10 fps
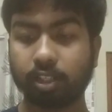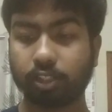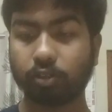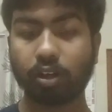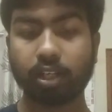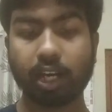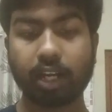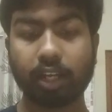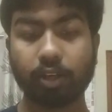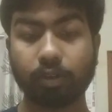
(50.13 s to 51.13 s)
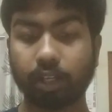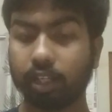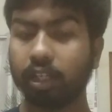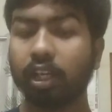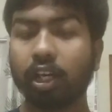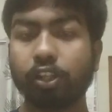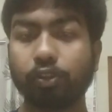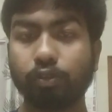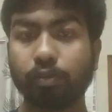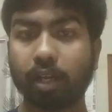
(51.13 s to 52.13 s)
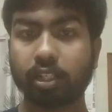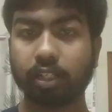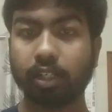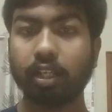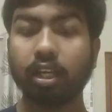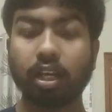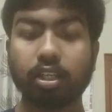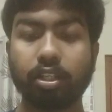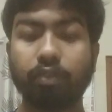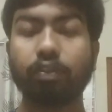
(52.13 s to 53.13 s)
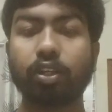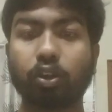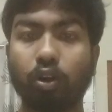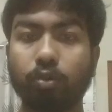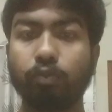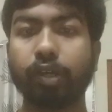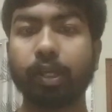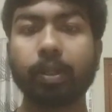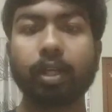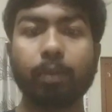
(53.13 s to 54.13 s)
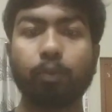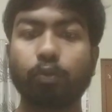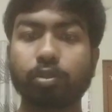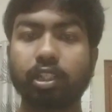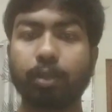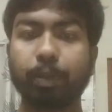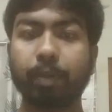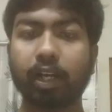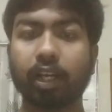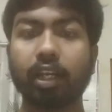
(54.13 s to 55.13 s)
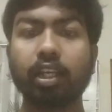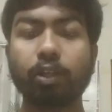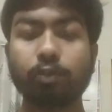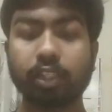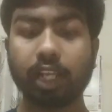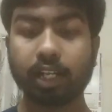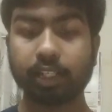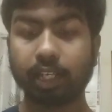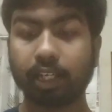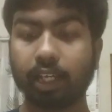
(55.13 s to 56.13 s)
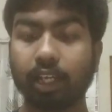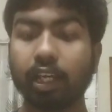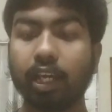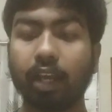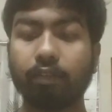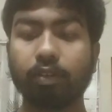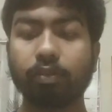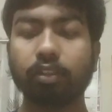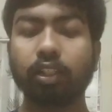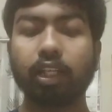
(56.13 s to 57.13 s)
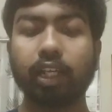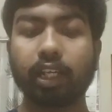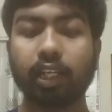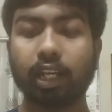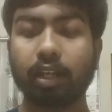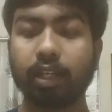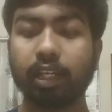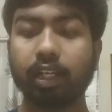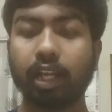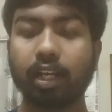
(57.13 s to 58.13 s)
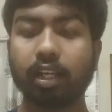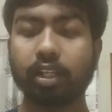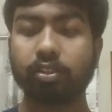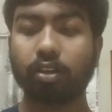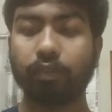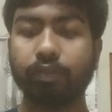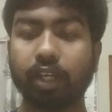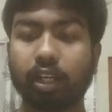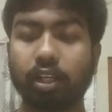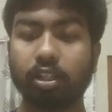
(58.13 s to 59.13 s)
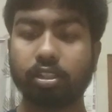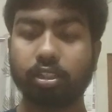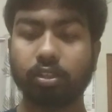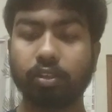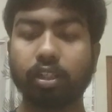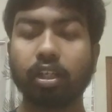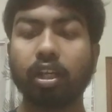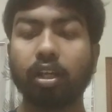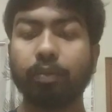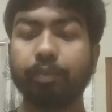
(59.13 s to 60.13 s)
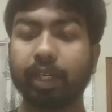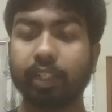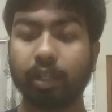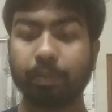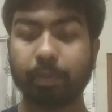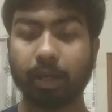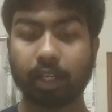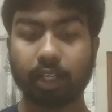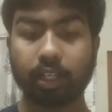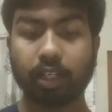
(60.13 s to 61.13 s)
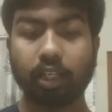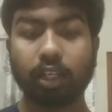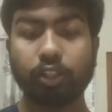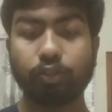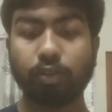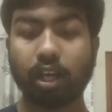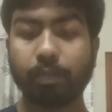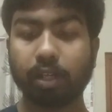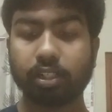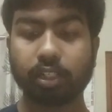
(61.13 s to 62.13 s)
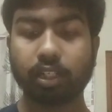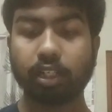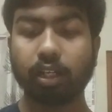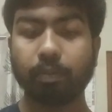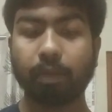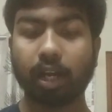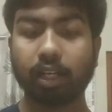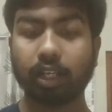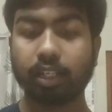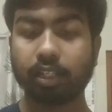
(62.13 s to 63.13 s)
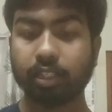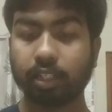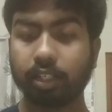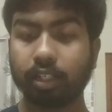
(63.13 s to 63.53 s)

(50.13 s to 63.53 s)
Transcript: স্কটল্যান্ডের হয়ে জুন মাসে ডিভন কনওয়ে পুরুষদের বিভাগে নিউজিল্যান্ড থেকে এবং ইংল্যান্ডের সফি একলিস্টন মেয়েদের বিভাগে জুলাই মাসে বাংলাদেশের